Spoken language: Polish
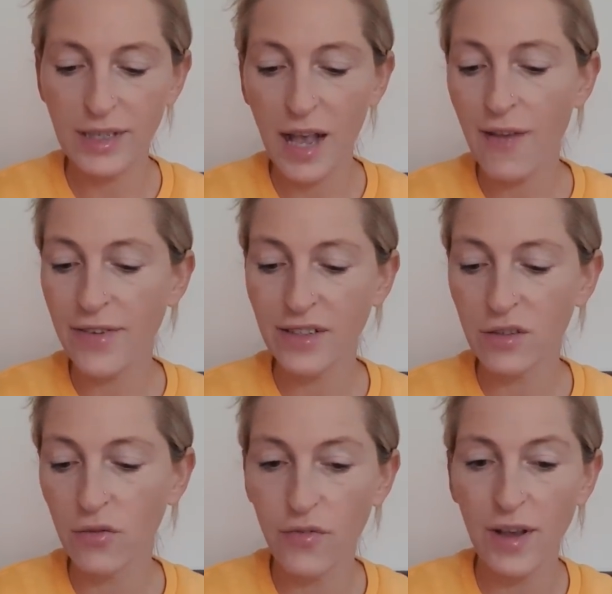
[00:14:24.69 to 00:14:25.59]

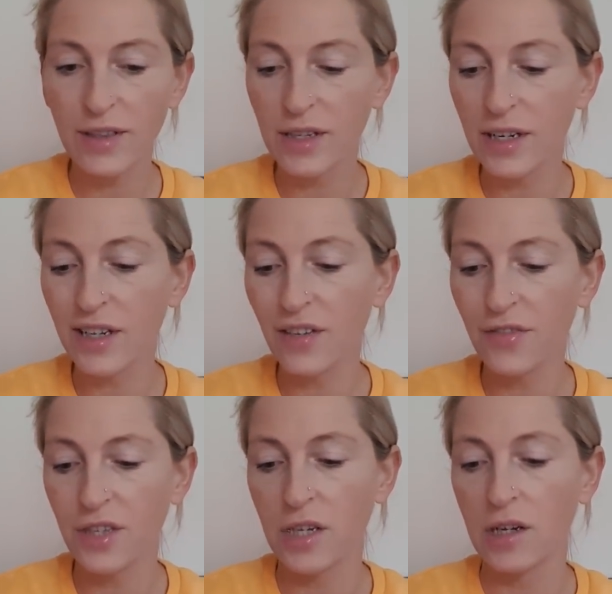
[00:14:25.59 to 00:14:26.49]
zaawansowany
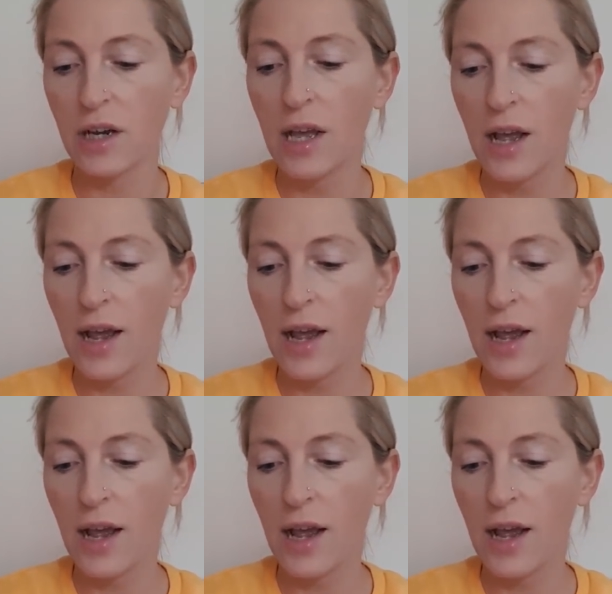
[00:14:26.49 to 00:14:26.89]
lifting.